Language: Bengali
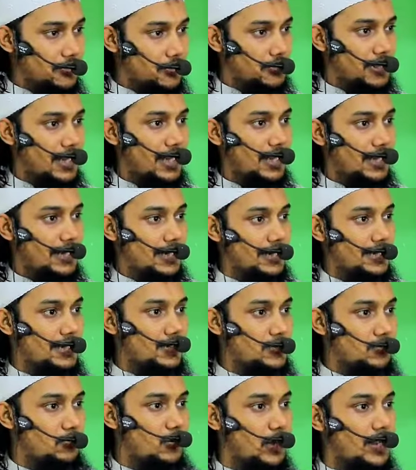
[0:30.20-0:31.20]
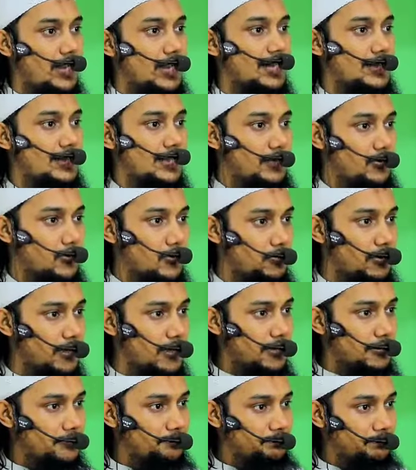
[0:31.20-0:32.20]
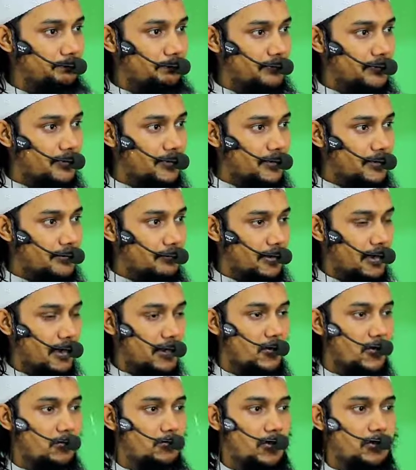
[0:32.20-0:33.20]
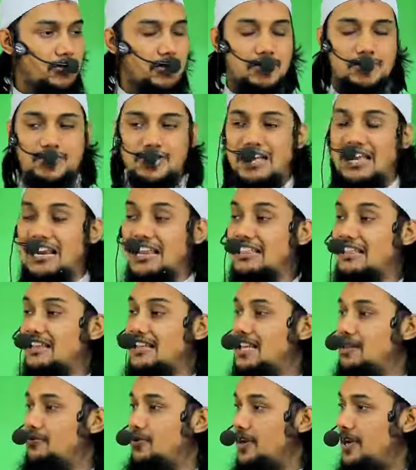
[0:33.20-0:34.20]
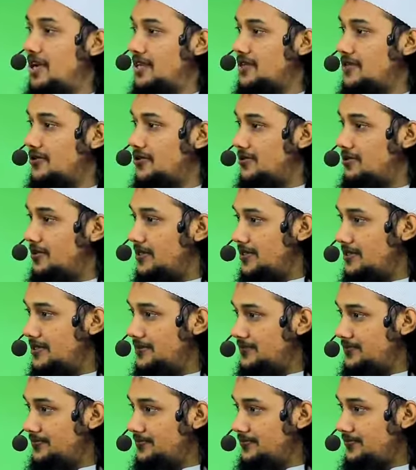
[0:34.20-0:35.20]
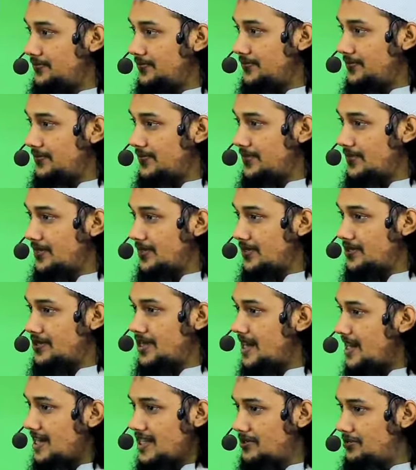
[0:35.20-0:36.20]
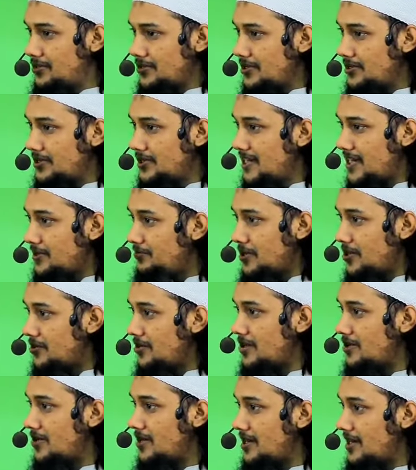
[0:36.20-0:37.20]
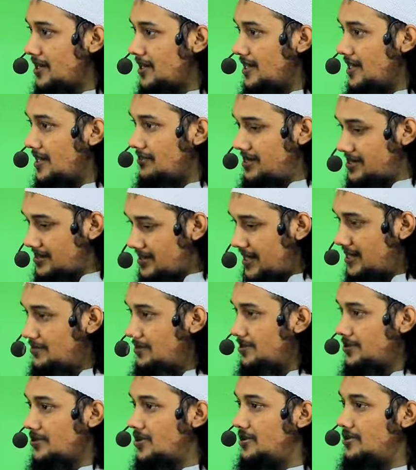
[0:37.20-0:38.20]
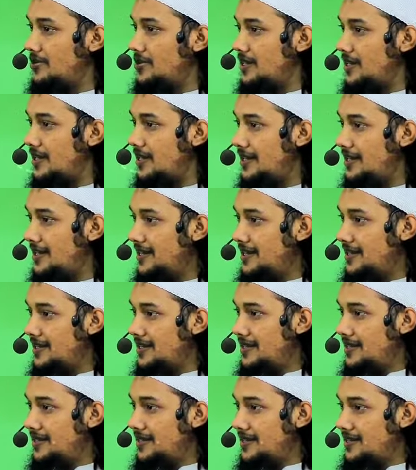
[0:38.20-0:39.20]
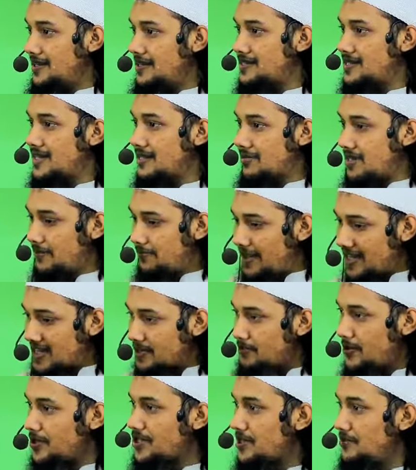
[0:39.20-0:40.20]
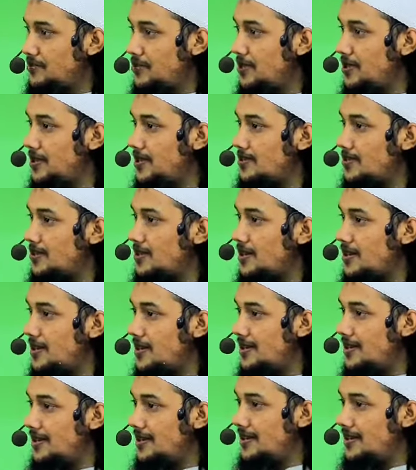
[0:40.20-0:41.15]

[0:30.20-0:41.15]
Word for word: কোথায় নিয়ে যাচ্ছ ভয়ে আটকে উঠবে মালাকুল মৌতের চেহারা দেখে ভয়ে আটকে উঠবে সারা জীবন তো দিনের পরোয়া করে নাই নামাজ কালামের তো খবর নাই ইসলামকে পাঁচ পয়সা মূল্যায়ন করে না